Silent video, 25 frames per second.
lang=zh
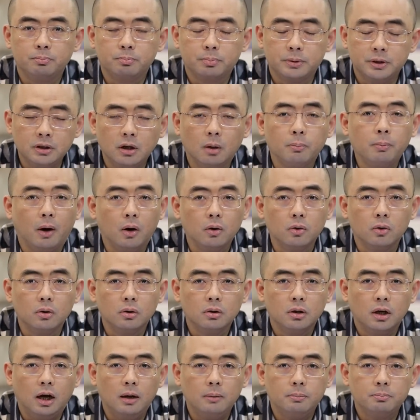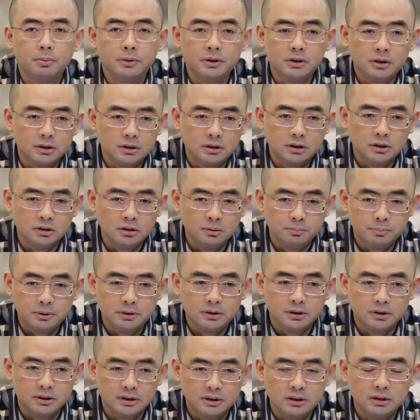比较包容啊。比起其实比
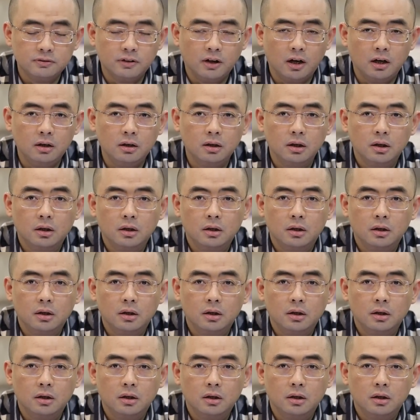起西方，